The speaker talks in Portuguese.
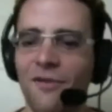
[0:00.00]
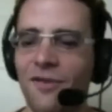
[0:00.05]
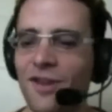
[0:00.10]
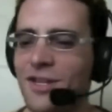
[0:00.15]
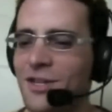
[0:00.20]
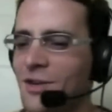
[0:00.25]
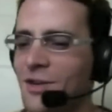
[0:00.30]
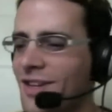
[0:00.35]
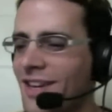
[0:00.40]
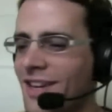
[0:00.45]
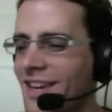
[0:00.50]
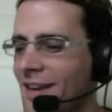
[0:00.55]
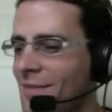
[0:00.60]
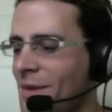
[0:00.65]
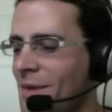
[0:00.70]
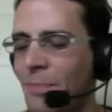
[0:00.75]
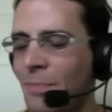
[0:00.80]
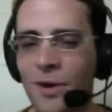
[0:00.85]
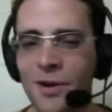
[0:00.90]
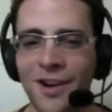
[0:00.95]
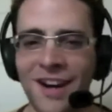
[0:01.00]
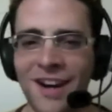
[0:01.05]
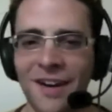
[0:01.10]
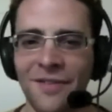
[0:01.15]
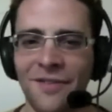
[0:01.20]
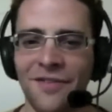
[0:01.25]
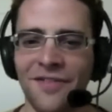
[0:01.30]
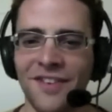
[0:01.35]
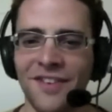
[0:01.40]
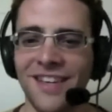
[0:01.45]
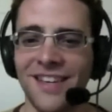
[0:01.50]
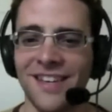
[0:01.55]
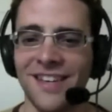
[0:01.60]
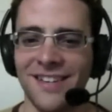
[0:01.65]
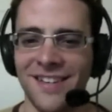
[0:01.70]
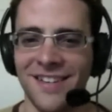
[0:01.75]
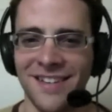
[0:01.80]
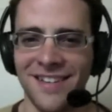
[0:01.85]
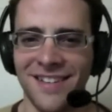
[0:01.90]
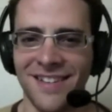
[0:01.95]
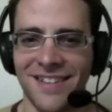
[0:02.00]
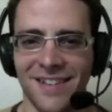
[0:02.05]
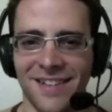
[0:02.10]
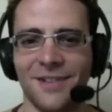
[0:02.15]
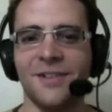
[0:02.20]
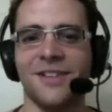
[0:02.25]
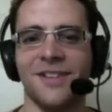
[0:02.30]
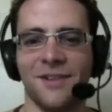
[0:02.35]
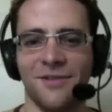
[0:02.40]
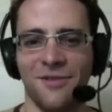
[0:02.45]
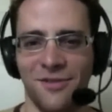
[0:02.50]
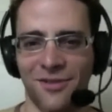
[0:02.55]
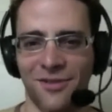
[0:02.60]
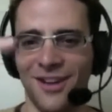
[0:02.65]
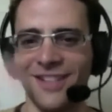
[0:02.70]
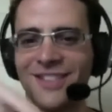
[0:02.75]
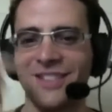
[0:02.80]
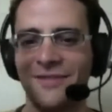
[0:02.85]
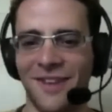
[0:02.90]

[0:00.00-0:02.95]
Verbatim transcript: com videogame e pornografia. É ah é